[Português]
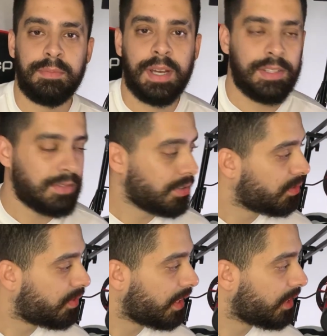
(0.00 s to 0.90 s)
Mais um
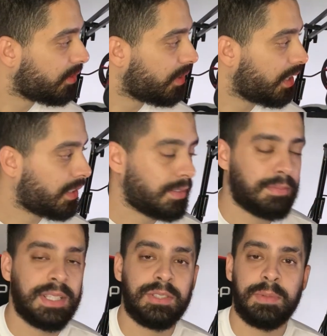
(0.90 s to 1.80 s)
jogo falado no ar,
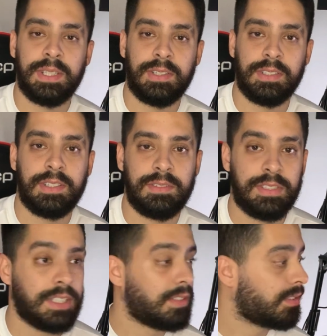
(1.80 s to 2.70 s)
mais uma derrota
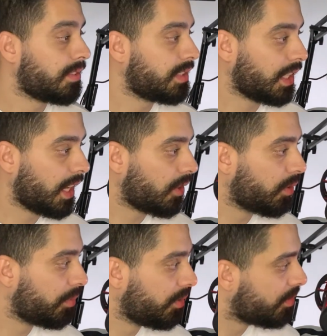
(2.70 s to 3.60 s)
do Santos, coisa que é
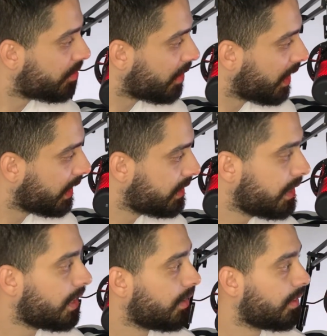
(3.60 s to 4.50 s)
comum falar
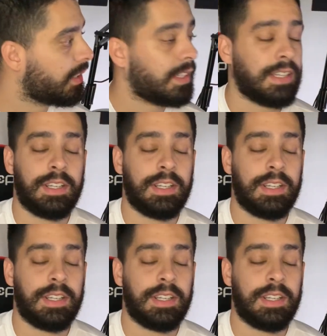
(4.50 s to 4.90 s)
esse ano. Né?